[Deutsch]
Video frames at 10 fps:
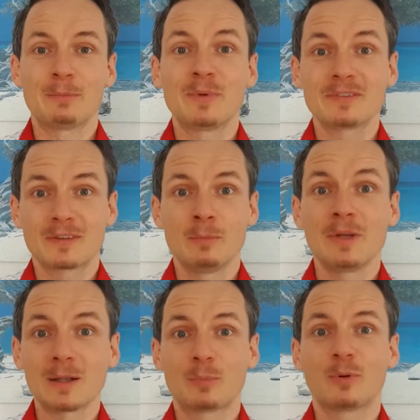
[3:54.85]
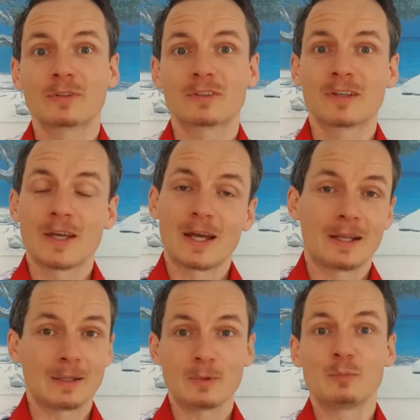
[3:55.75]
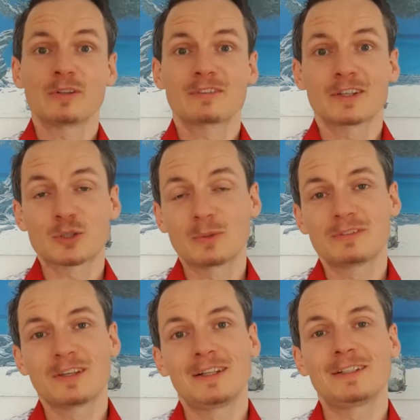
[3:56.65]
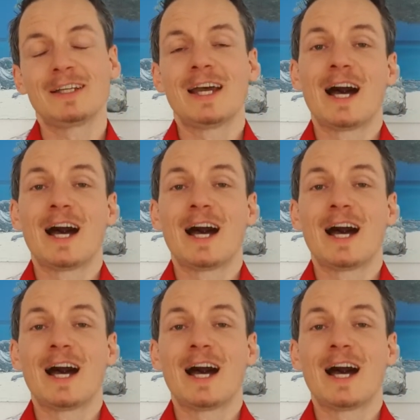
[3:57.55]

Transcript: bist im Mittelpunkt an dem Geburtstag speziell.